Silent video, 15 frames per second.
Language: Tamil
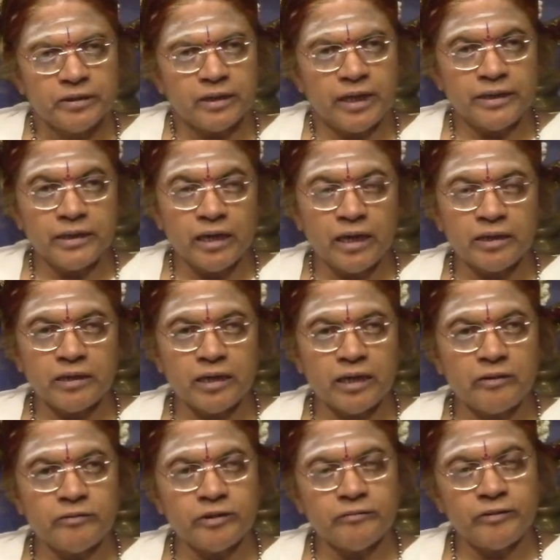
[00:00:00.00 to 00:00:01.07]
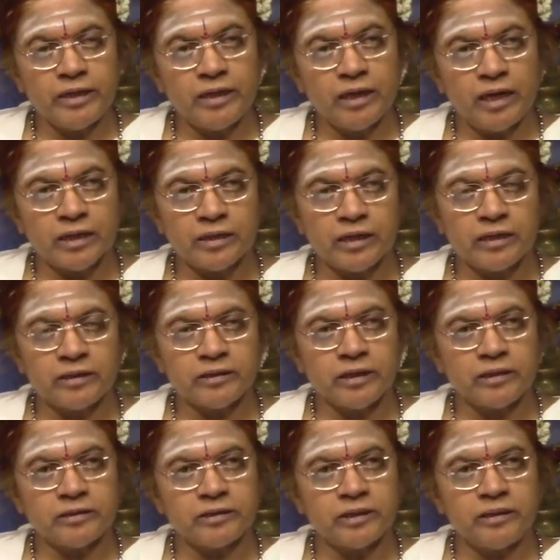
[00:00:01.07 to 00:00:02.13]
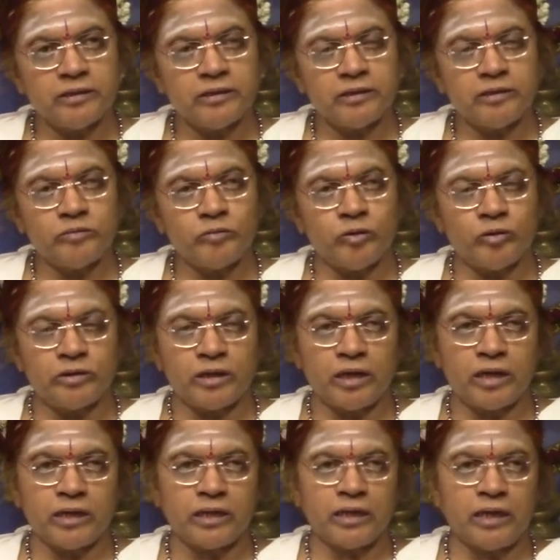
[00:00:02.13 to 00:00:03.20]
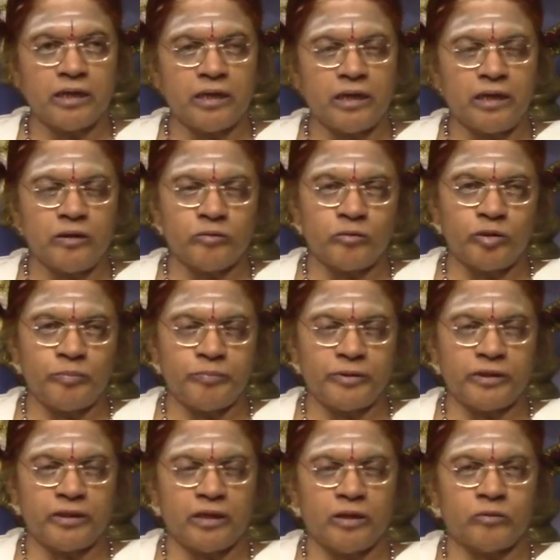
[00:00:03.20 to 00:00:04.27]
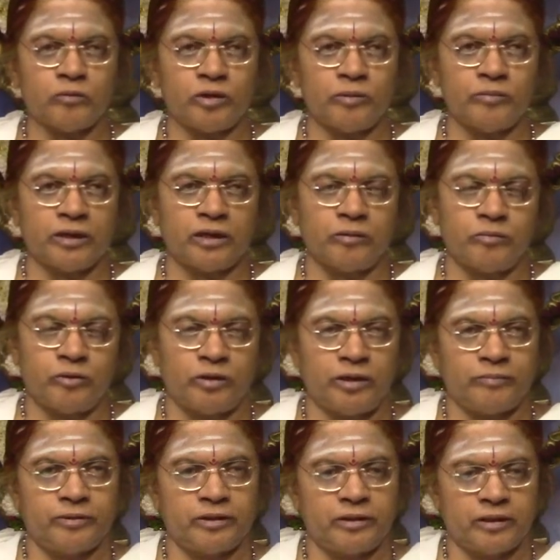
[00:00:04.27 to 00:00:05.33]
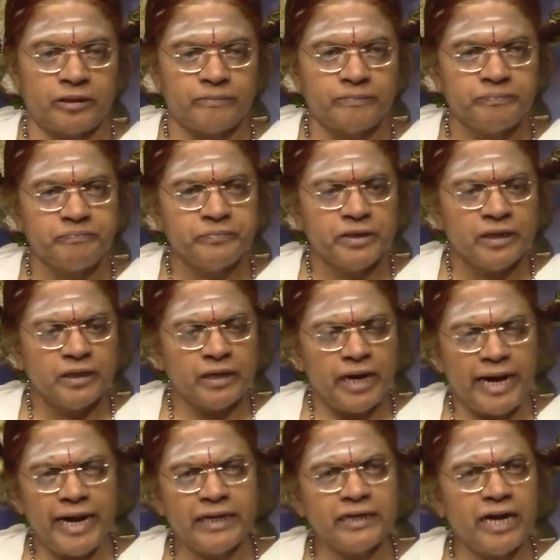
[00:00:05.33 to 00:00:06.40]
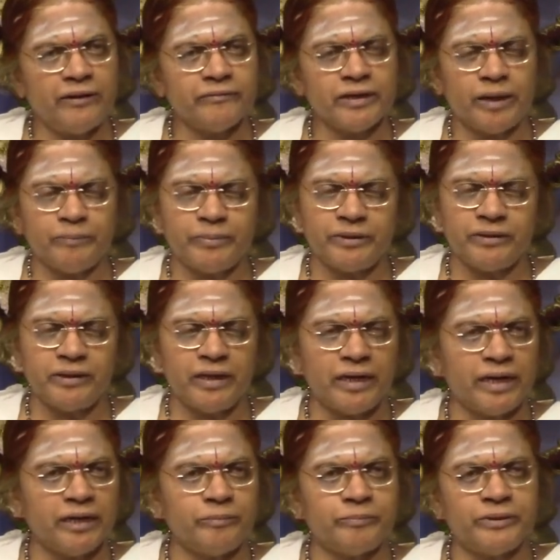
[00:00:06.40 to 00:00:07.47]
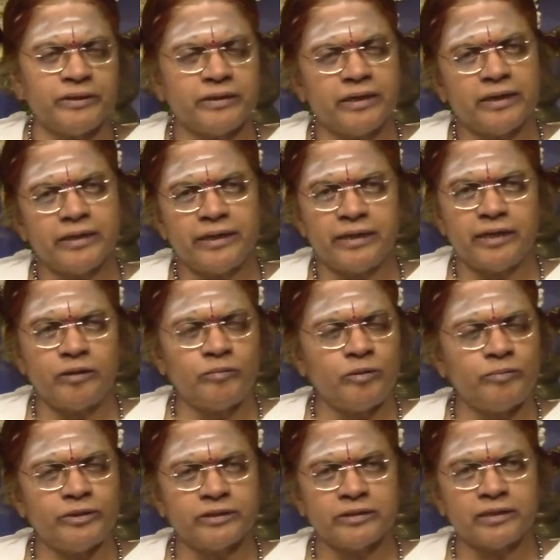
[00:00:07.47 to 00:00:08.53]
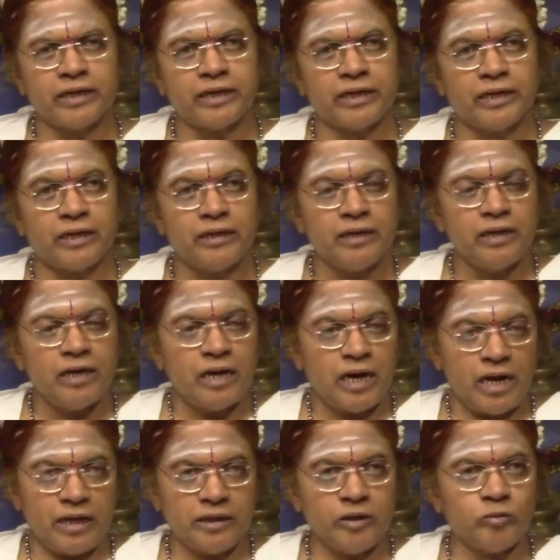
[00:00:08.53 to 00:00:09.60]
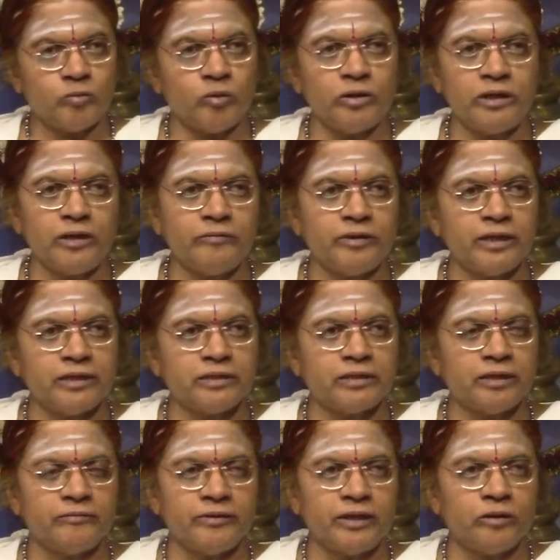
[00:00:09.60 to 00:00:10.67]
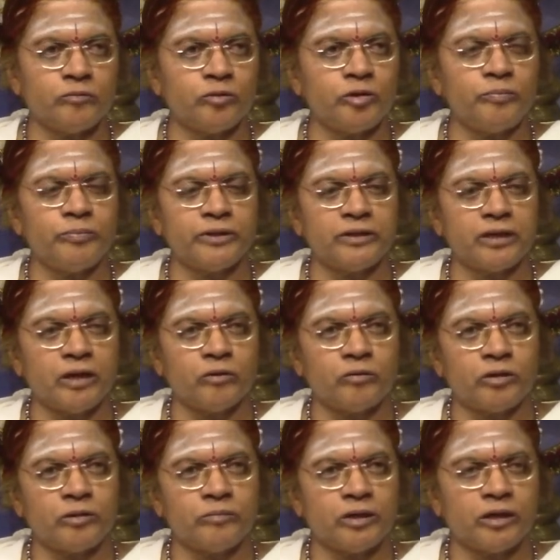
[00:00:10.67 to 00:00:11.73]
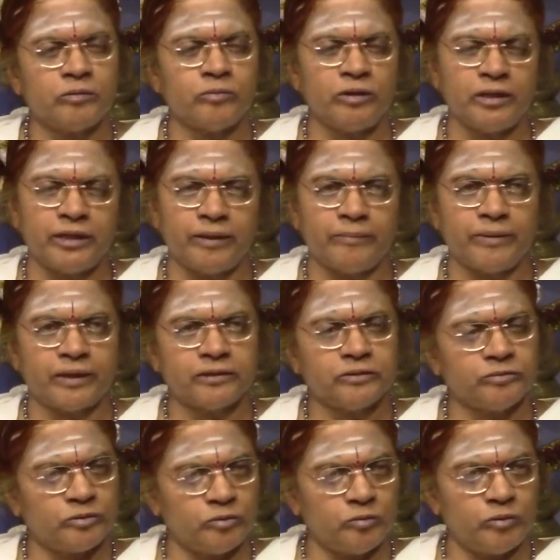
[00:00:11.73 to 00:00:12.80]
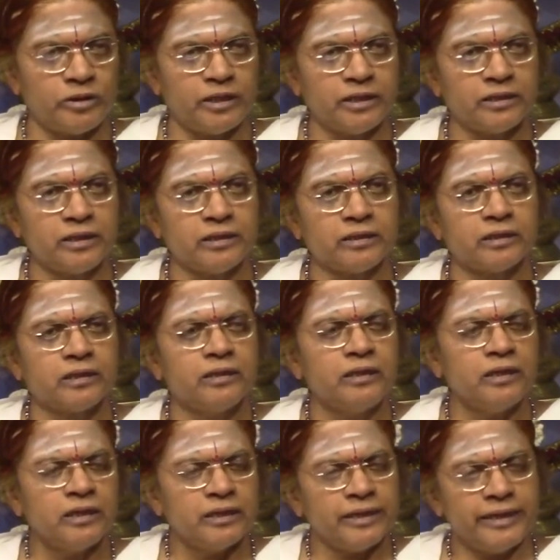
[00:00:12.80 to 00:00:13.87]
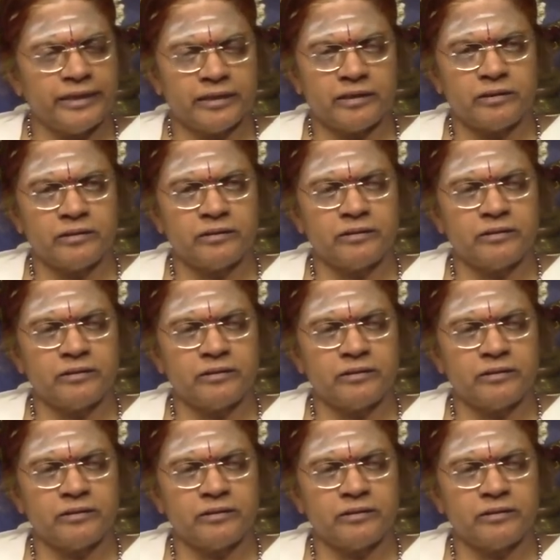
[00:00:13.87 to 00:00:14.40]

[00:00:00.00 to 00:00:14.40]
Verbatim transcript: கண்டார் இகழவனவே காதலன் தான் செய்திடனும் கொண்டானையெல்லாம் குறிப்பறியா குலமகள் போல் அப்படிங்கிறார் யாரும் அவனை அப்படிங்கிறாங்க இப்படிங்கிறாங்க எல்லாமோ பேசுகிறாங்க ஆனால் கொண்டவனை தவிர குறிப்பெரியா குலமகள் போல் என் மனசு வந்து ஒன்றே தான் இருக்குது எனக்கு